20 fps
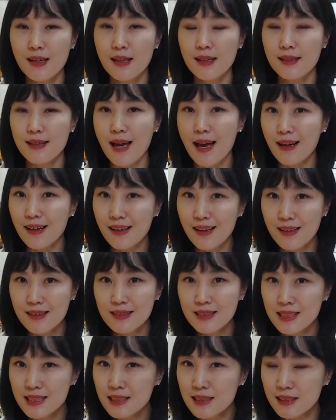
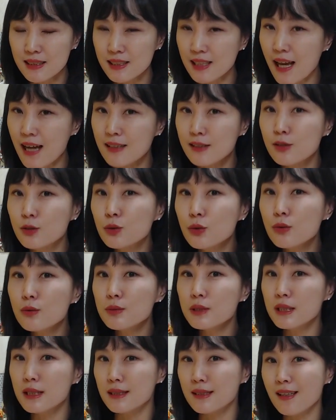약간씩 다들
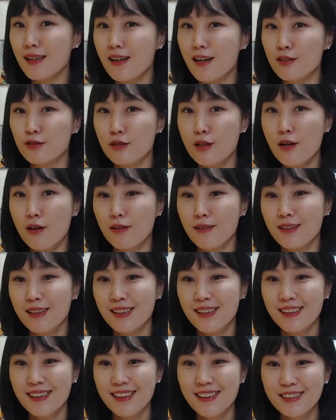조금씩 이상하고요.
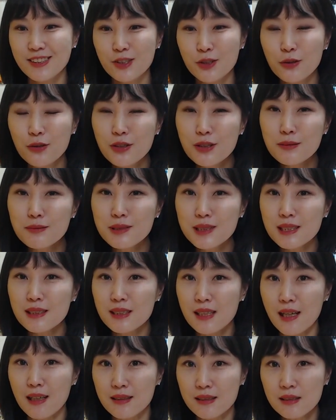조금씩
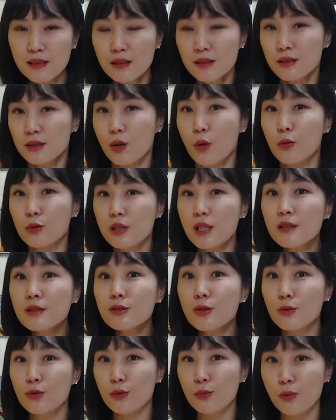다들
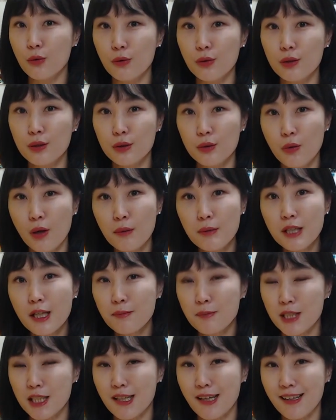정상적으로 보이기도
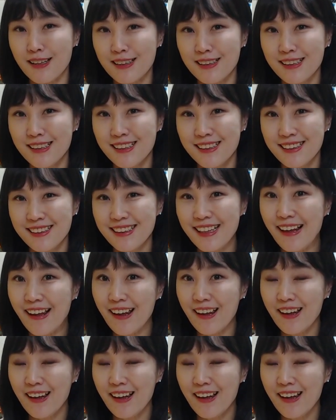한답니다. 네.